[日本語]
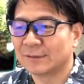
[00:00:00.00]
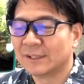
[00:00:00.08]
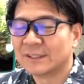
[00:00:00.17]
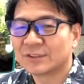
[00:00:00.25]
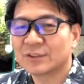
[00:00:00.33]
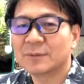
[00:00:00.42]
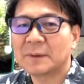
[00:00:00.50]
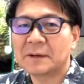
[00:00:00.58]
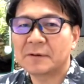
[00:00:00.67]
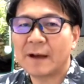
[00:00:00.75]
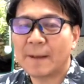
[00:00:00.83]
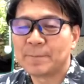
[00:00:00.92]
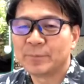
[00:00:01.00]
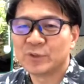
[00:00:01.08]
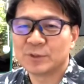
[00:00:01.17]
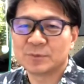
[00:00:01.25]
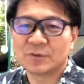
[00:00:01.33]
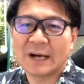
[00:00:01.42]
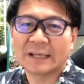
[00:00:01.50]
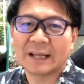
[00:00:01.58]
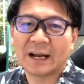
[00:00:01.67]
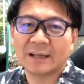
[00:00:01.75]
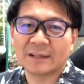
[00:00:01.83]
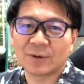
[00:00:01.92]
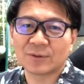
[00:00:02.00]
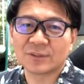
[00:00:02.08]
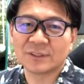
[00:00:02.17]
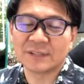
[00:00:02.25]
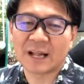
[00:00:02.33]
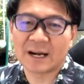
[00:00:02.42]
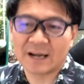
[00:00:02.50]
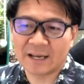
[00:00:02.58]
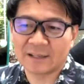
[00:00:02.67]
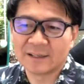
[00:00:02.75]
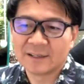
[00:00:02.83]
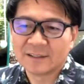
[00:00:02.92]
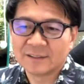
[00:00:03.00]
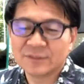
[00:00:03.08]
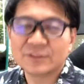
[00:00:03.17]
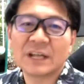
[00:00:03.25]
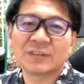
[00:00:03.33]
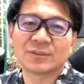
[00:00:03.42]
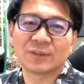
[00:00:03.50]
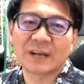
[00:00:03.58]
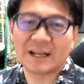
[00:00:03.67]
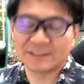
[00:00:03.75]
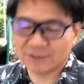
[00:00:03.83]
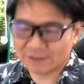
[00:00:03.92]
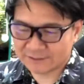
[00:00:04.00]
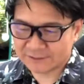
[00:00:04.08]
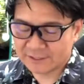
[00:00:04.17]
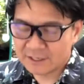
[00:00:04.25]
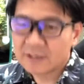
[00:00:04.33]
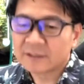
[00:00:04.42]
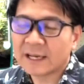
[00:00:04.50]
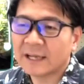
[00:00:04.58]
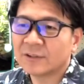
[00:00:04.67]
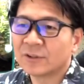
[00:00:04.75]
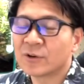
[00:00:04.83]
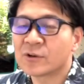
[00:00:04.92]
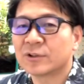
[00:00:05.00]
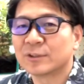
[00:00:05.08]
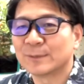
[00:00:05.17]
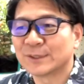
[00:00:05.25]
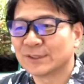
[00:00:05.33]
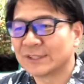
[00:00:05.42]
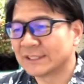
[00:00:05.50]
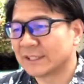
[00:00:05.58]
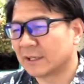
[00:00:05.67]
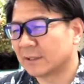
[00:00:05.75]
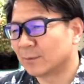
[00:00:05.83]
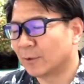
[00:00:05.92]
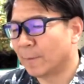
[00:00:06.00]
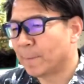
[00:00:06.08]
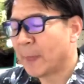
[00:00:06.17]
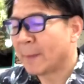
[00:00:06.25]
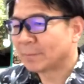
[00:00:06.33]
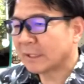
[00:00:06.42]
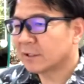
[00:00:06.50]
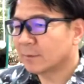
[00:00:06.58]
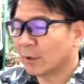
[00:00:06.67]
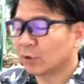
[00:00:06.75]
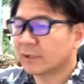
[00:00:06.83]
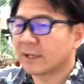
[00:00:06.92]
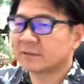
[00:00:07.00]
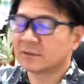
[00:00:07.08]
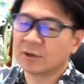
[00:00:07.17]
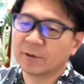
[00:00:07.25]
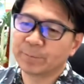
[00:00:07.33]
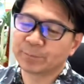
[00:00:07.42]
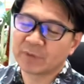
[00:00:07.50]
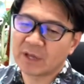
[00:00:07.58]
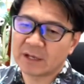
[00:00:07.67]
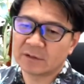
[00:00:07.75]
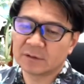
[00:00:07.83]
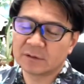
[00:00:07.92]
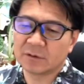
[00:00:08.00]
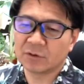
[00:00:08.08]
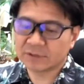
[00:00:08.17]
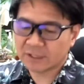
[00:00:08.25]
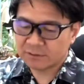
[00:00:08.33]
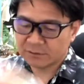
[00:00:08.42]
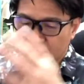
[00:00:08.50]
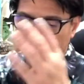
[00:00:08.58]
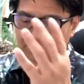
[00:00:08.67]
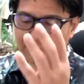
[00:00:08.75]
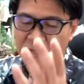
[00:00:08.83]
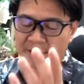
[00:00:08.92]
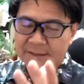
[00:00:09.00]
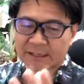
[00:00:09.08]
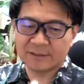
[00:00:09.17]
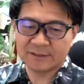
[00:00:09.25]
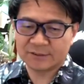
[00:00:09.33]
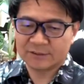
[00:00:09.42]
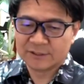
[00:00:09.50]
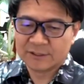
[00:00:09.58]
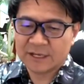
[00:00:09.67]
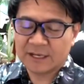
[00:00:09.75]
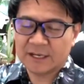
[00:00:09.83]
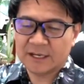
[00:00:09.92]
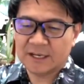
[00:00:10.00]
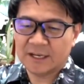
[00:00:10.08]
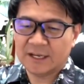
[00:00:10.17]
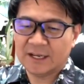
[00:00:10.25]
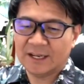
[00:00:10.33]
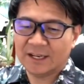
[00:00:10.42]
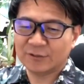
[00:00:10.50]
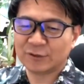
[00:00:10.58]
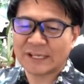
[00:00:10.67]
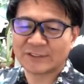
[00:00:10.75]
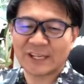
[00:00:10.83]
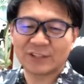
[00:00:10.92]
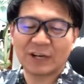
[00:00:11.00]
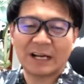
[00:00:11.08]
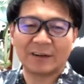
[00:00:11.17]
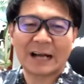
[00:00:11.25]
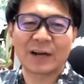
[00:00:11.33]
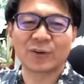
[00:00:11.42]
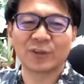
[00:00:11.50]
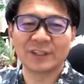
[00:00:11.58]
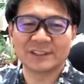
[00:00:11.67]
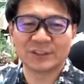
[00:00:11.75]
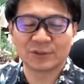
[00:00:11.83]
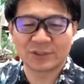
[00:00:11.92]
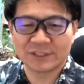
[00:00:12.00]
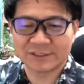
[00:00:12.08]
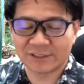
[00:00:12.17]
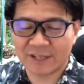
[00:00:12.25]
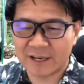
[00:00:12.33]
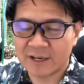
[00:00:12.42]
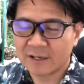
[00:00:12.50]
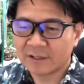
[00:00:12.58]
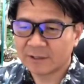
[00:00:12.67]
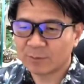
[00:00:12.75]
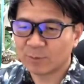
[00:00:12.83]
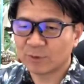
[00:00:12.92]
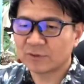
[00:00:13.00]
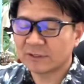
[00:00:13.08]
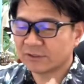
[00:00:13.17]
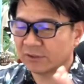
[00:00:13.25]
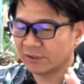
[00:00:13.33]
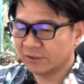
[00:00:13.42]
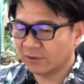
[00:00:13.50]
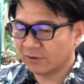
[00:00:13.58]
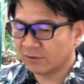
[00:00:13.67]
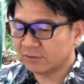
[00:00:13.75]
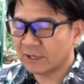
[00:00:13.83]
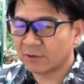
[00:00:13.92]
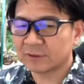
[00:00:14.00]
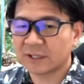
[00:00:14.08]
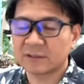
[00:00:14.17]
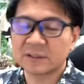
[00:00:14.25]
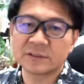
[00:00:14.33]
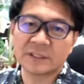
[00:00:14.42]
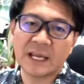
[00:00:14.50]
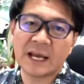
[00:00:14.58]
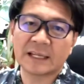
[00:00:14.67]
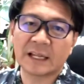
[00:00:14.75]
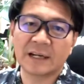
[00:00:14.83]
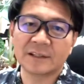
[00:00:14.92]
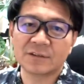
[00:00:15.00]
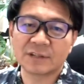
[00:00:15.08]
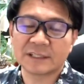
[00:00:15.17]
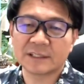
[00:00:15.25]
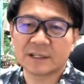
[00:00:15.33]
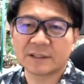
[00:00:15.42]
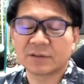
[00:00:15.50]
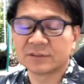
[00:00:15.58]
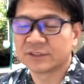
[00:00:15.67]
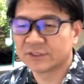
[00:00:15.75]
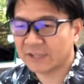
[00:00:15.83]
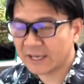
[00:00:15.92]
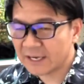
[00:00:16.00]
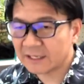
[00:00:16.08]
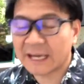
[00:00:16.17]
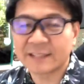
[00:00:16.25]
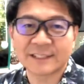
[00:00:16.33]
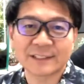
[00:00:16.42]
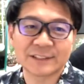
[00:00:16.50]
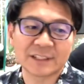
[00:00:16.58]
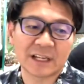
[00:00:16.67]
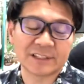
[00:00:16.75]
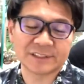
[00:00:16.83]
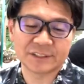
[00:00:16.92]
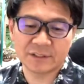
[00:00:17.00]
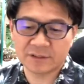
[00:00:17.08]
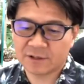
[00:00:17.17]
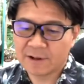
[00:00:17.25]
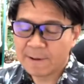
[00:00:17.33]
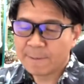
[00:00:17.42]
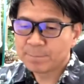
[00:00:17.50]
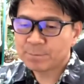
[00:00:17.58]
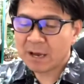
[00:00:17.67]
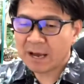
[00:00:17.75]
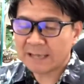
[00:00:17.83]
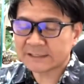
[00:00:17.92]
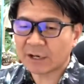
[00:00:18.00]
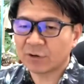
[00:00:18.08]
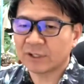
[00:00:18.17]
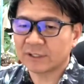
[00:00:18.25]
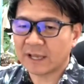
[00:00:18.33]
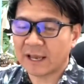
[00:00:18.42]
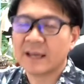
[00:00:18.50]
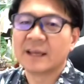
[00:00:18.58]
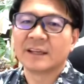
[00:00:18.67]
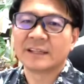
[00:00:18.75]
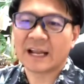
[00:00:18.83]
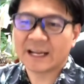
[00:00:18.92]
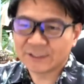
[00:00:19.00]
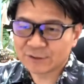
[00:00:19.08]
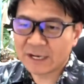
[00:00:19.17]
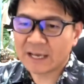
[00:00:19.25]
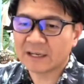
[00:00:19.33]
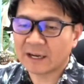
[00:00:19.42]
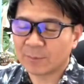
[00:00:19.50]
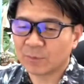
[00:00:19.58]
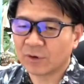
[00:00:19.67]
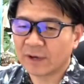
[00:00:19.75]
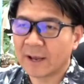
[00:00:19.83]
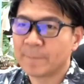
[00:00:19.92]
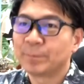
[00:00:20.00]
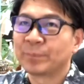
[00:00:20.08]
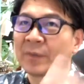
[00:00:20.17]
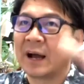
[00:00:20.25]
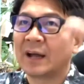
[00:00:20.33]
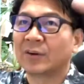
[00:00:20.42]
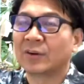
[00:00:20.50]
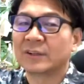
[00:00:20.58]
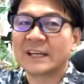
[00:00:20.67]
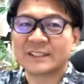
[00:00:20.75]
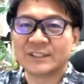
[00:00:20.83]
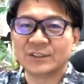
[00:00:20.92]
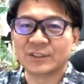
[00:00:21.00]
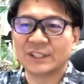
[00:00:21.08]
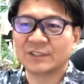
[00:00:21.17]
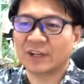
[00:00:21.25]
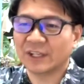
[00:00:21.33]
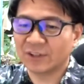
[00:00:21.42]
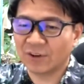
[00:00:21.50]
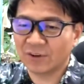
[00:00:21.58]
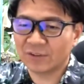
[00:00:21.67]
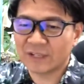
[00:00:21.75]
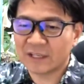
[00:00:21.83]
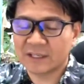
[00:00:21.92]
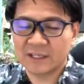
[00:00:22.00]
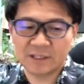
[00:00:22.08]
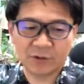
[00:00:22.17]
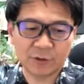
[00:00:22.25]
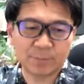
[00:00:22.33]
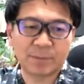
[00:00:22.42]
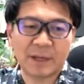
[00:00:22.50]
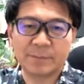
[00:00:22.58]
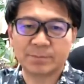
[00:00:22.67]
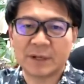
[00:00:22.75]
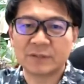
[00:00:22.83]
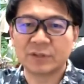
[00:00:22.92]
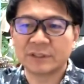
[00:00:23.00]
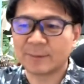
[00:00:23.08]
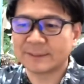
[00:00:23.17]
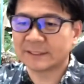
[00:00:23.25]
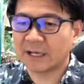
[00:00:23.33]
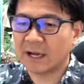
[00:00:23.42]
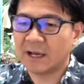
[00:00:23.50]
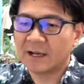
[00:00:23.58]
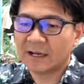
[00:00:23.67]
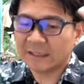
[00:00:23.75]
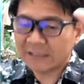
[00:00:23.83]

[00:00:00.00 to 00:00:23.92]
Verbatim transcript: そういう場合は自分は働いたことにならないようなことを感じるわけですタイの旅行でもそうでしたけども例えばホテルのあのホテルのまあなんていうえー、受付とかはかっこ仕事ですよねでも僕はそのいろんなホテルで、ね、働いてる方々を常に観察してたんですけどまあ朝起きて7時ぐらいからもうねヤシの木とかいろんな木をいっぱいいっぱい植えてますから必ず